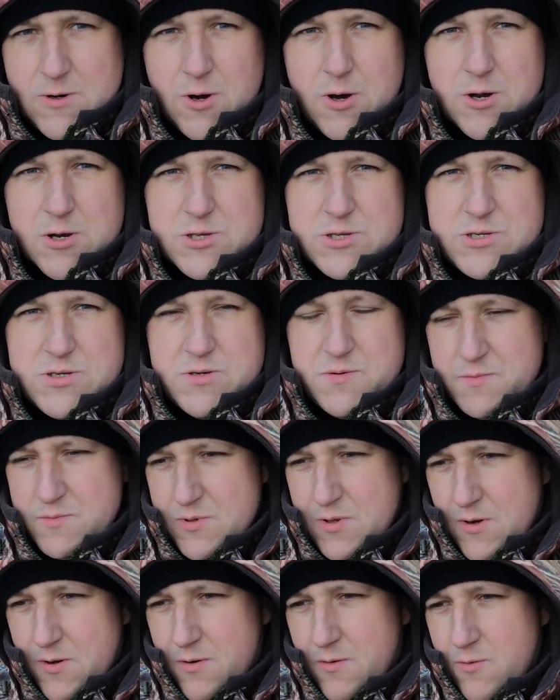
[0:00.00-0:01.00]
Uff, ale
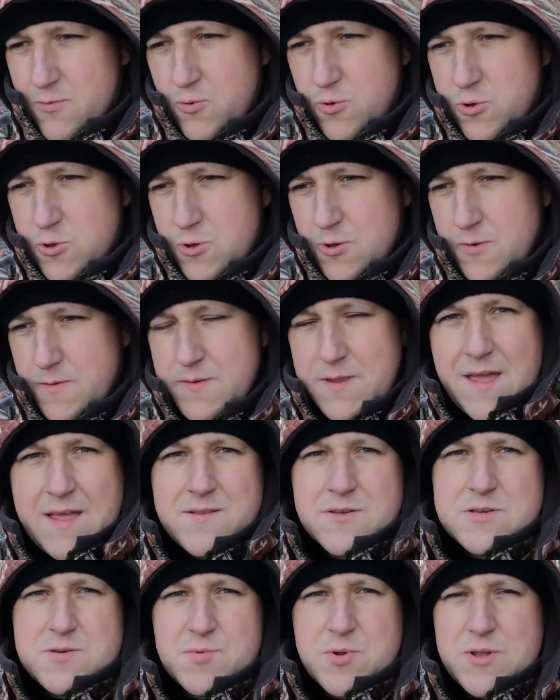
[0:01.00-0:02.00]
zimno. Uff.
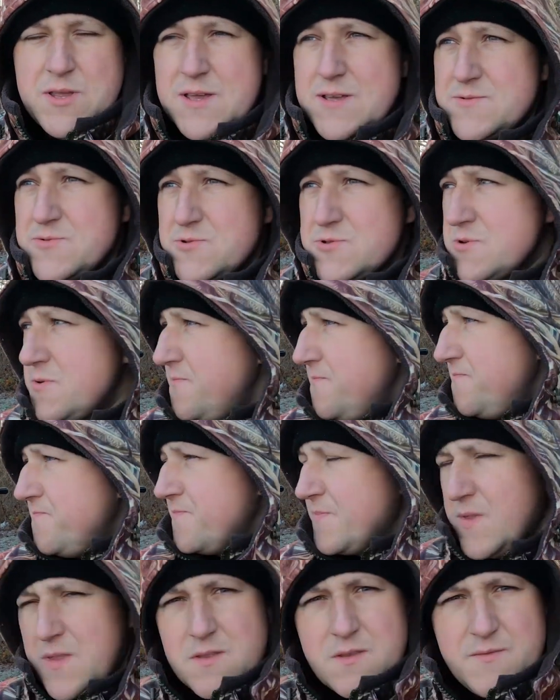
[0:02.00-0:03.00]
Nie no, zimno nie jest już.
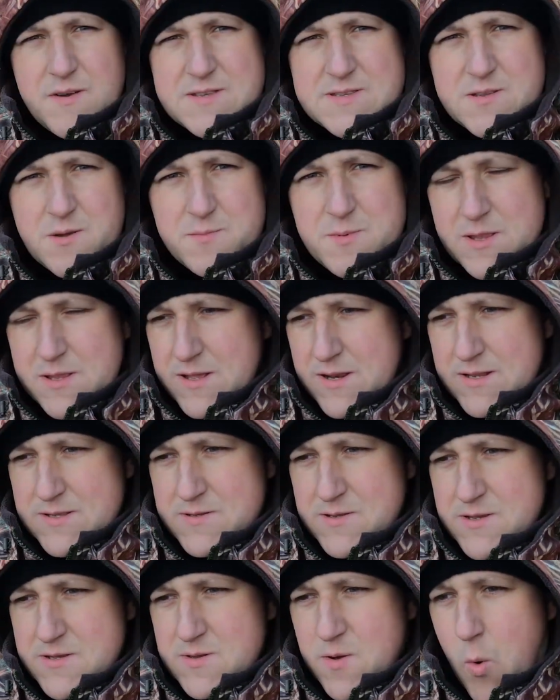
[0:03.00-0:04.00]
Dwa stopnie
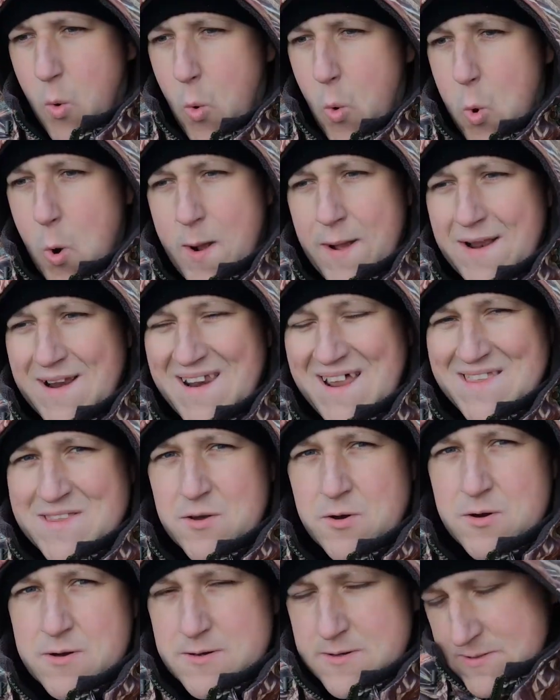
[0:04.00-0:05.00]
teraz to jest. Uff,
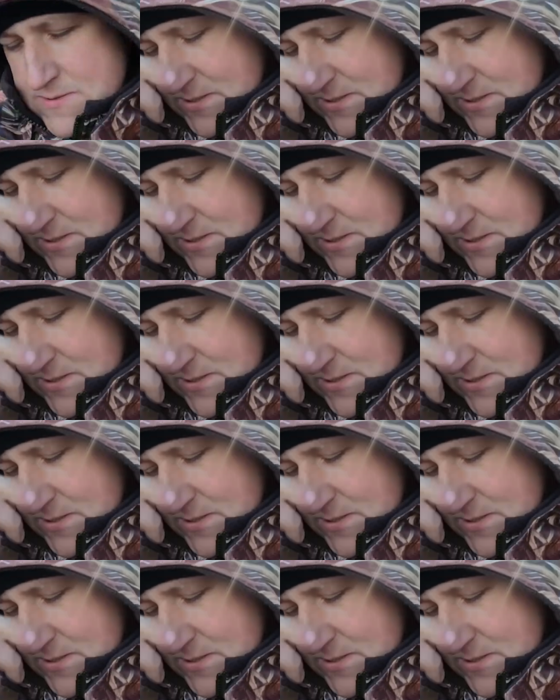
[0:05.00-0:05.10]
lato.